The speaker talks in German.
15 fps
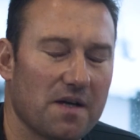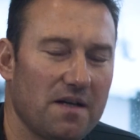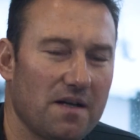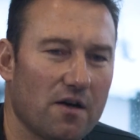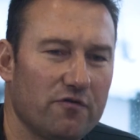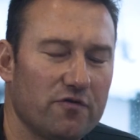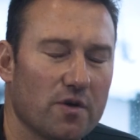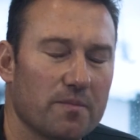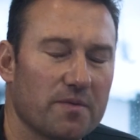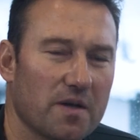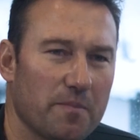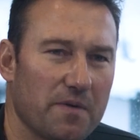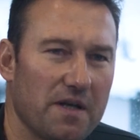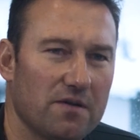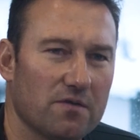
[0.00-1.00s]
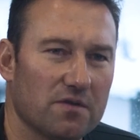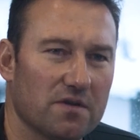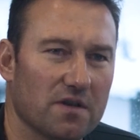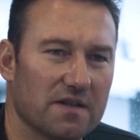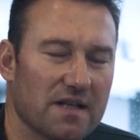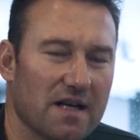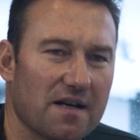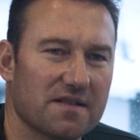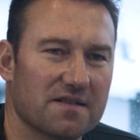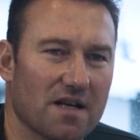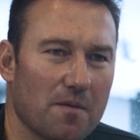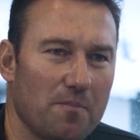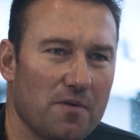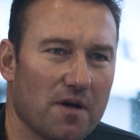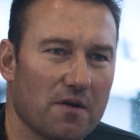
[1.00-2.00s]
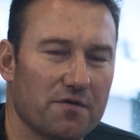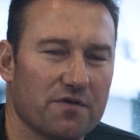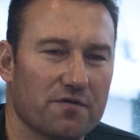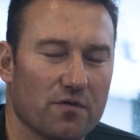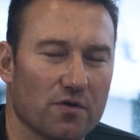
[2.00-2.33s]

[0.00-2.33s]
Mein Aufgabengebiet und der Tagesablauf ist